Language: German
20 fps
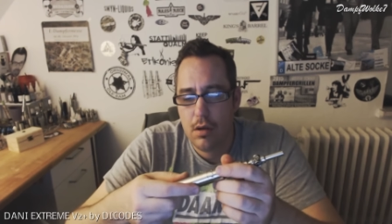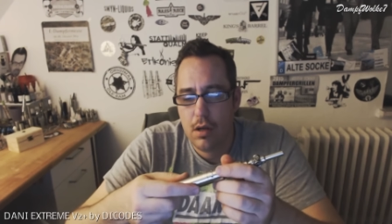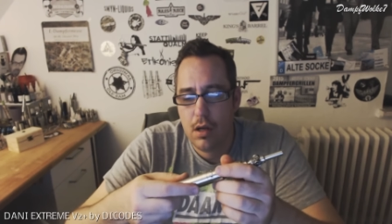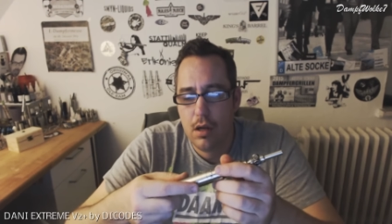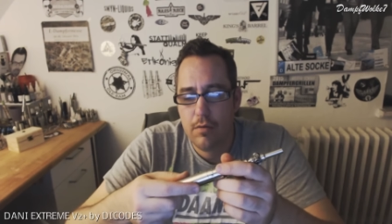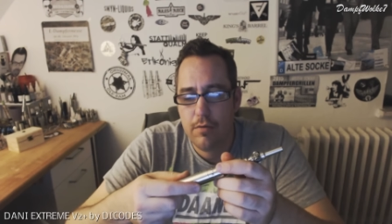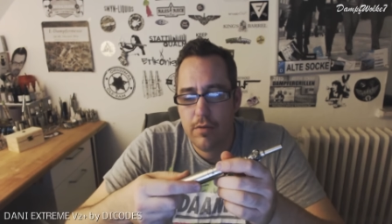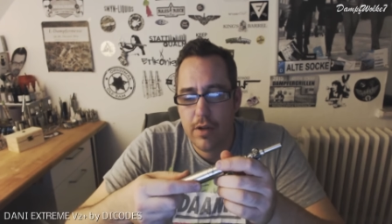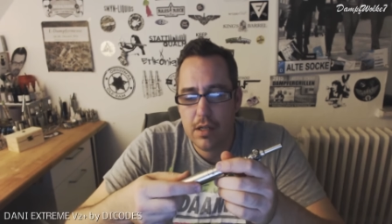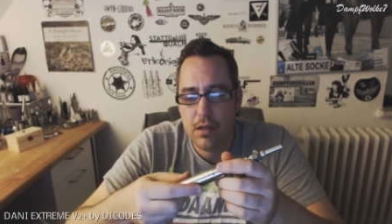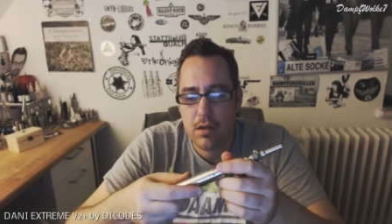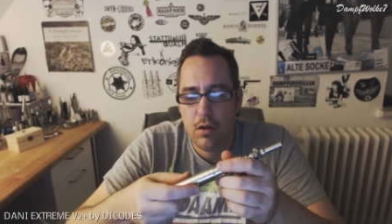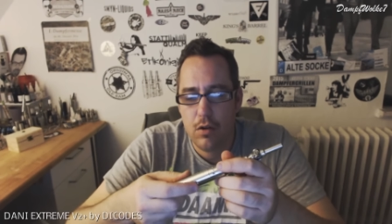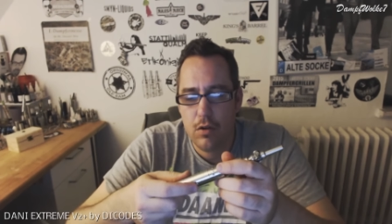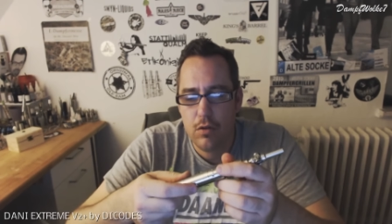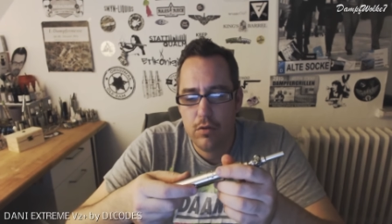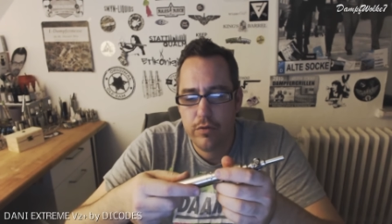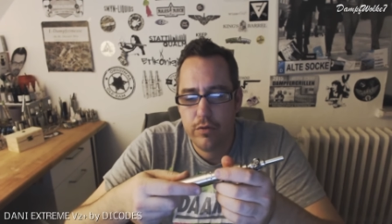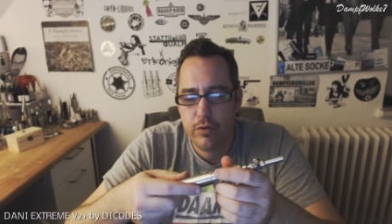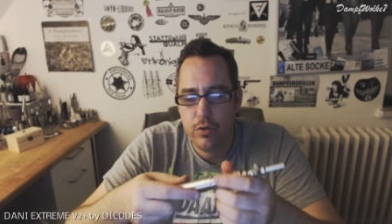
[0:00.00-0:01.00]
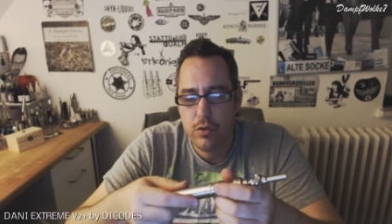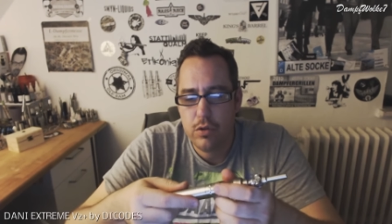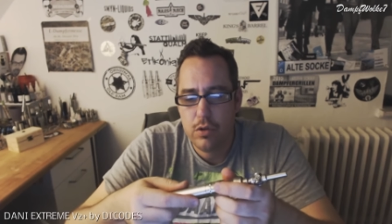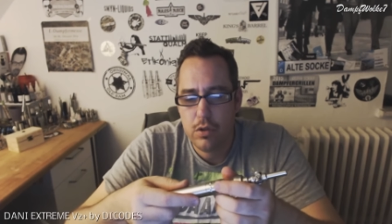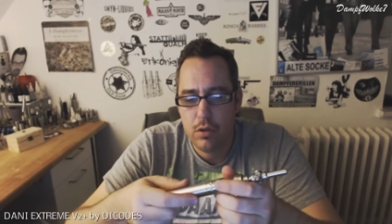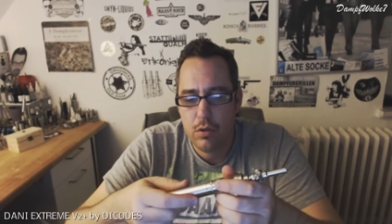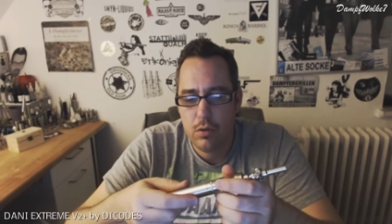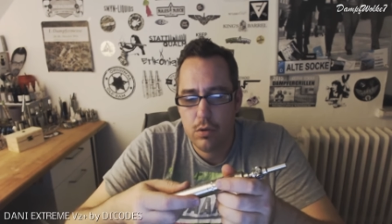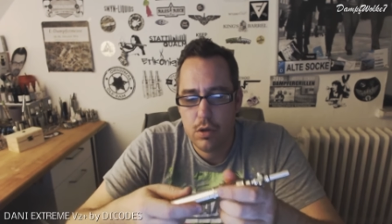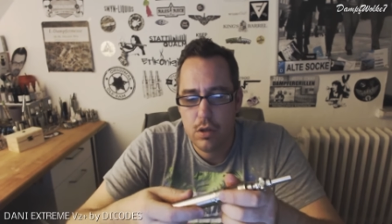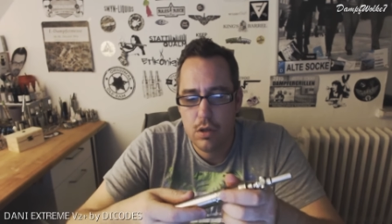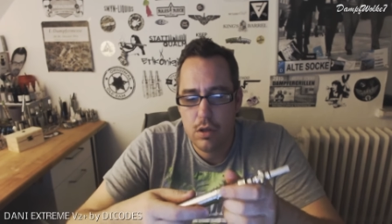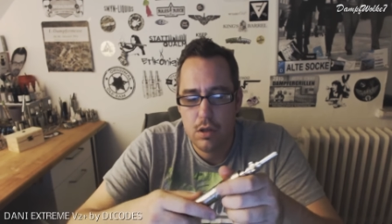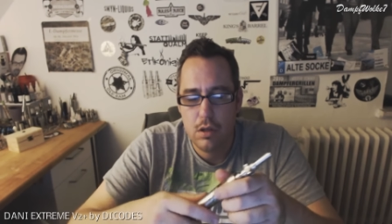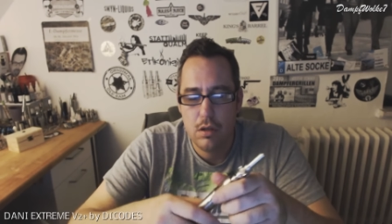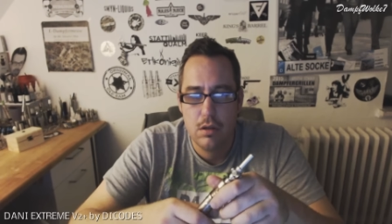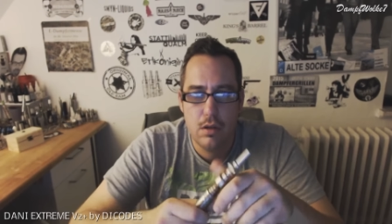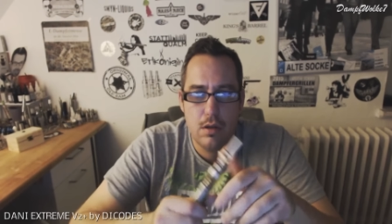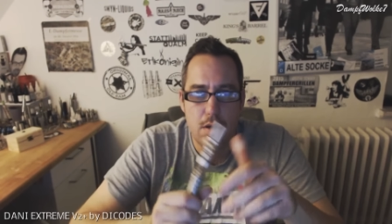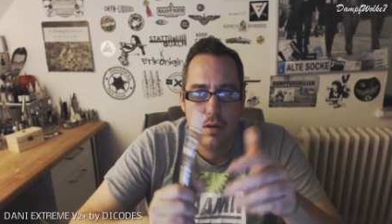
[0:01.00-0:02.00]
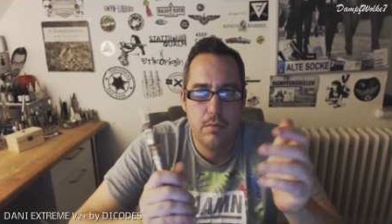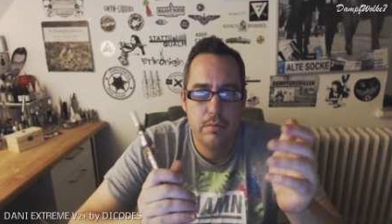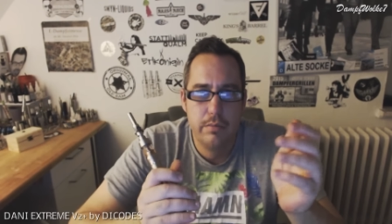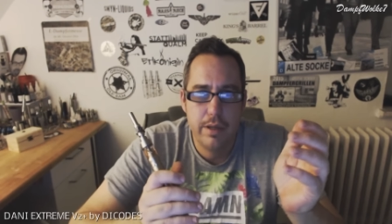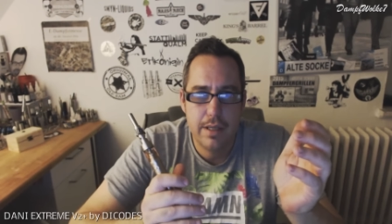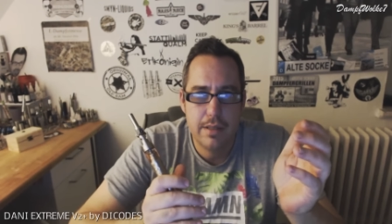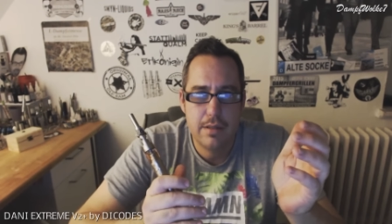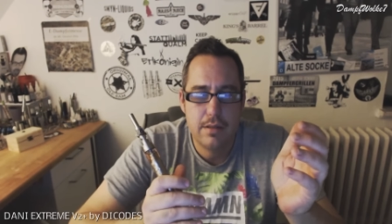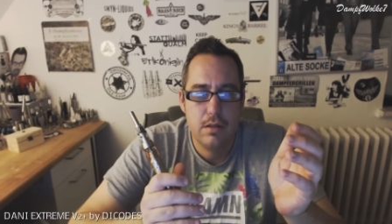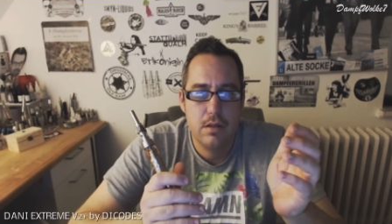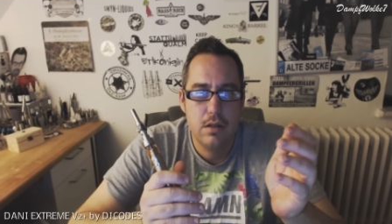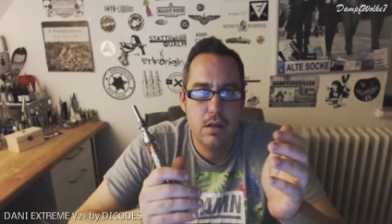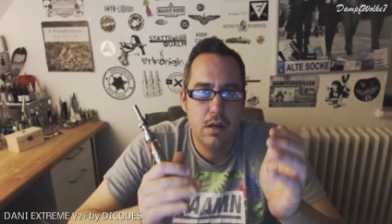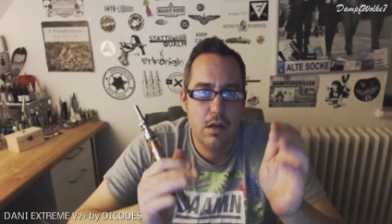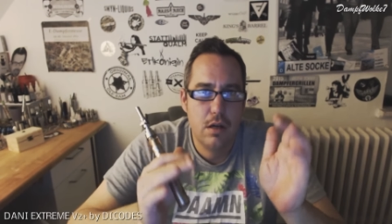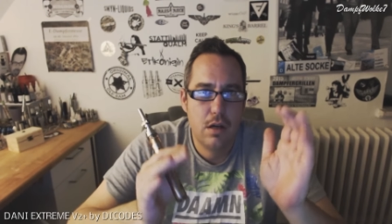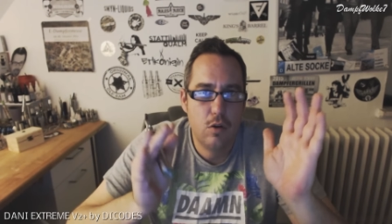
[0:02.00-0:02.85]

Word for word: ah, Watt rauf, runter, okay, passt.